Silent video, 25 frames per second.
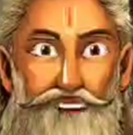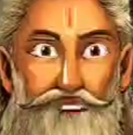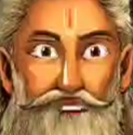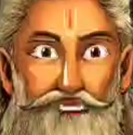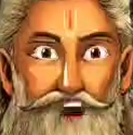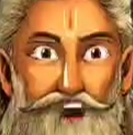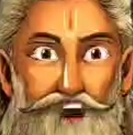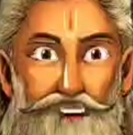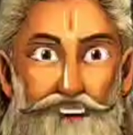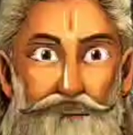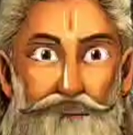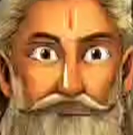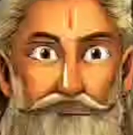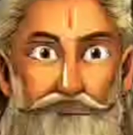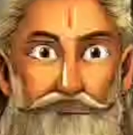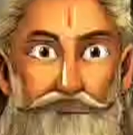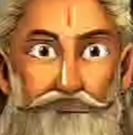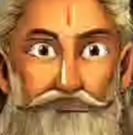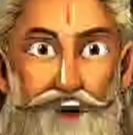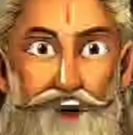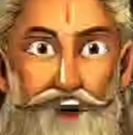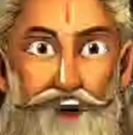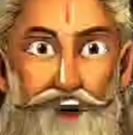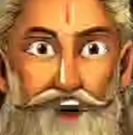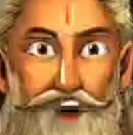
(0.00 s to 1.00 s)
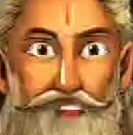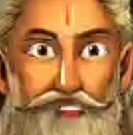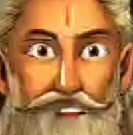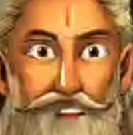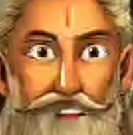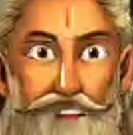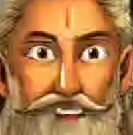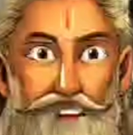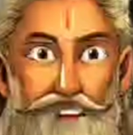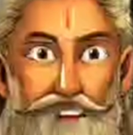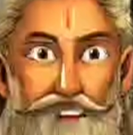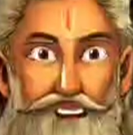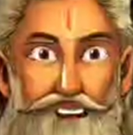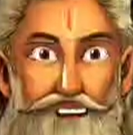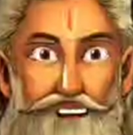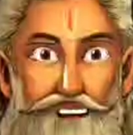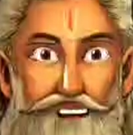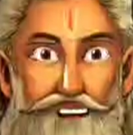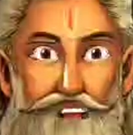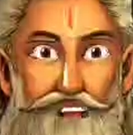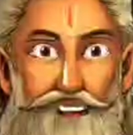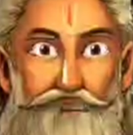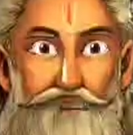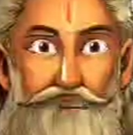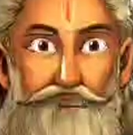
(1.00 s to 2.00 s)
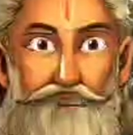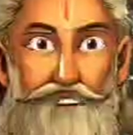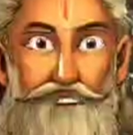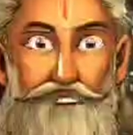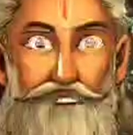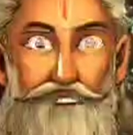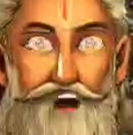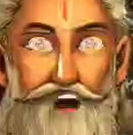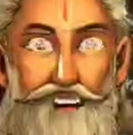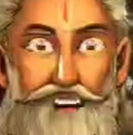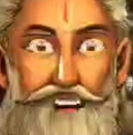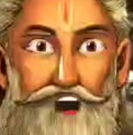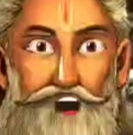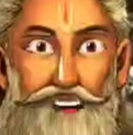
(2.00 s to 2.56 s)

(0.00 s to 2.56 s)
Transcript: चाहिए नंबर सत्रह